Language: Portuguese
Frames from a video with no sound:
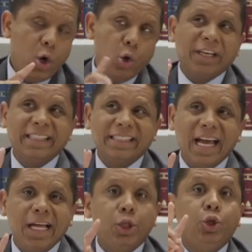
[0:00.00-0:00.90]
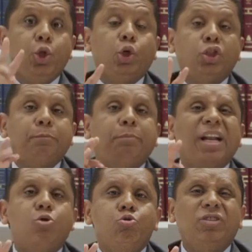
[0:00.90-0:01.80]
ou quizá dos
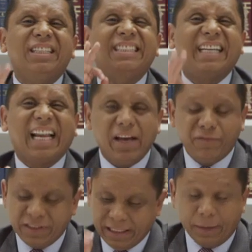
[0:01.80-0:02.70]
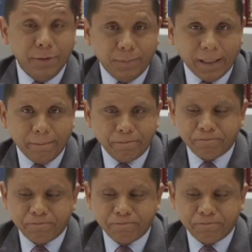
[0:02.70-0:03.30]
perguntas claves de la Bíblia.